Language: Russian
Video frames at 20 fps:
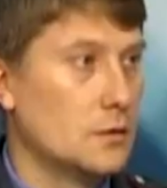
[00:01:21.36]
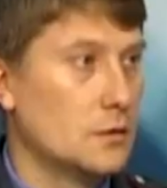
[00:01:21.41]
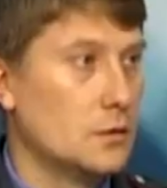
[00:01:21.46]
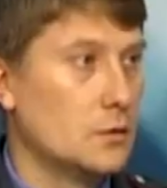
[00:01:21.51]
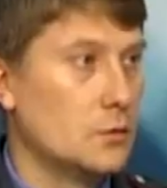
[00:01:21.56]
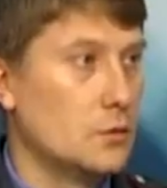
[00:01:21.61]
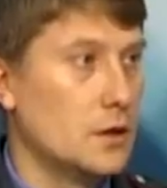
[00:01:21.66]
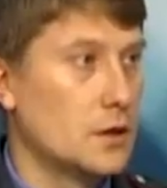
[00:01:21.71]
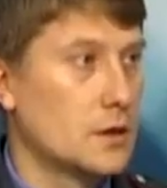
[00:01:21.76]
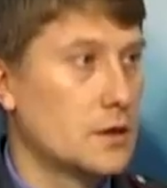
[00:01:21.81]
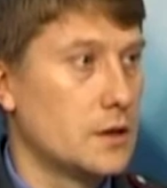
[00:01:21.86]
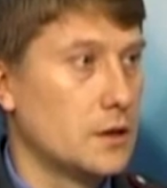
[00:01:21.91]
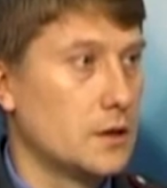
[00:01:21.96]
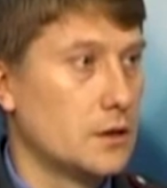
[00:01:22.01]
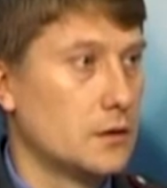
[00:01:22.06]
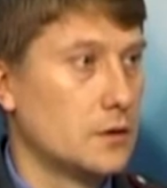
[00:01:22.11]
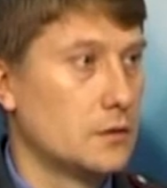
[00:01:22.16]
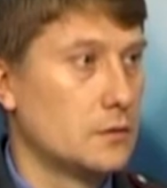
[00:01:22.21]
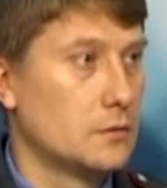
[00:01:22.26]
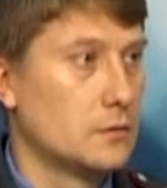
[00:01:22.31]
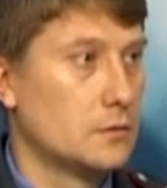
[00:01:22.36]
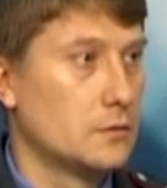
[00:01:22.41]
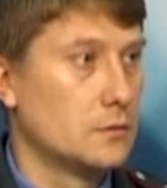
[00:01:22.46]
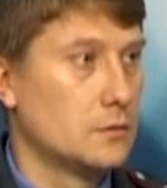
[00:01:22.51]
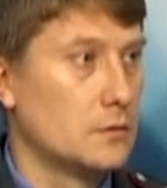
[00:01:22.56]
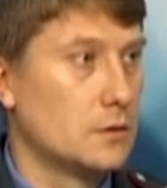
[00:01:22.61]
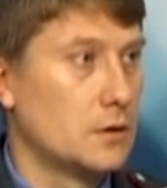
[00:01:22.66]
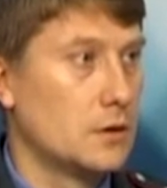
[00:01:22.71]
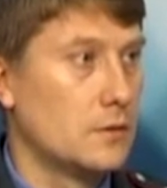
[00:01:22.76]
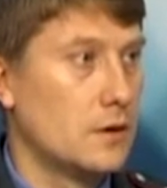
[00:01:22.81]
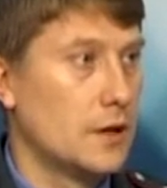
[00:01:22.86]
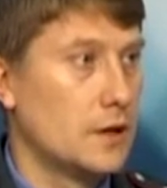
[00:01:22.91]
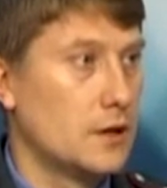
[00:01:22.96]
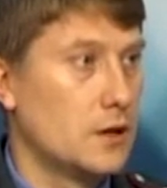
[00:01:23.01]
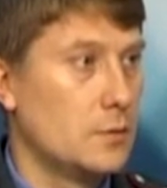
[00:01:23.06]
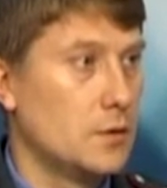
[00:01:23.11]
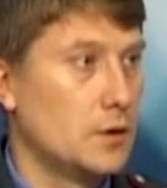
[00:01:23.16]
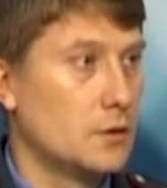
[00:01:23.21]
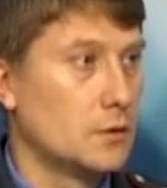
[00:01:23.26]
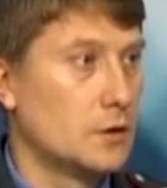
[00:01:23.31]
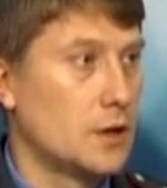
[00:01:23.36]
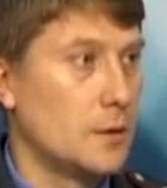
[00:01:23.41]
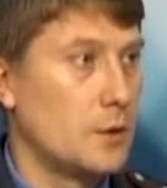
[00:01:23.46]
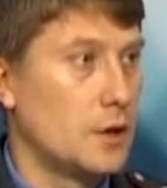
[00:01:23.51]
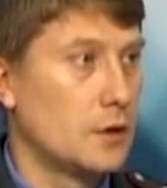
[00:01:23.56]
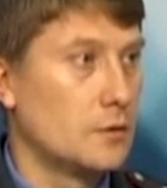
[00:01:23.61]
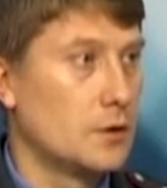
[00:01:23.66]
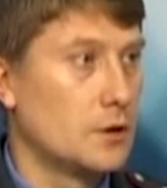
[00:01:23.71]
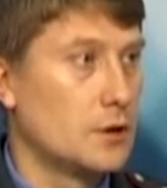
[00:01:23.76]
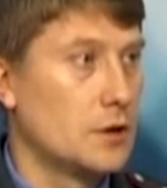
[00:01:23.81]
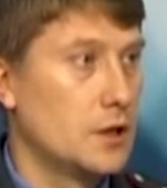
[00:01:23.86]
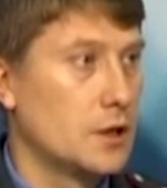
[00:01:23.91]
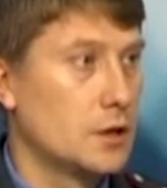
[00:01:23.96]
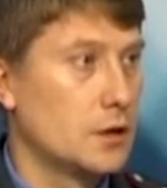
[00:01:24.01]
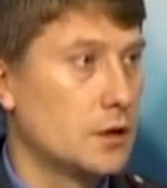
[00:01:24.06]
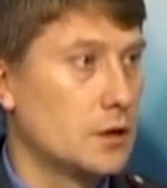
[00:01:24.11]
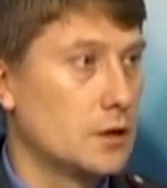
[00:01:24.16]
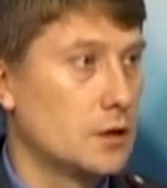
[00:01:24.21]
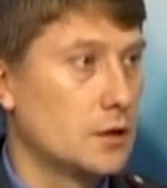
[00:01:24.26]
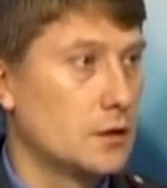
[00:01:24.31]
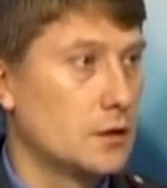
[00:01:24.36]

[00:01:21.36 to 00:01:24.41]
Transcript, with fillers: Ну, если говорить именно вот о первых днях,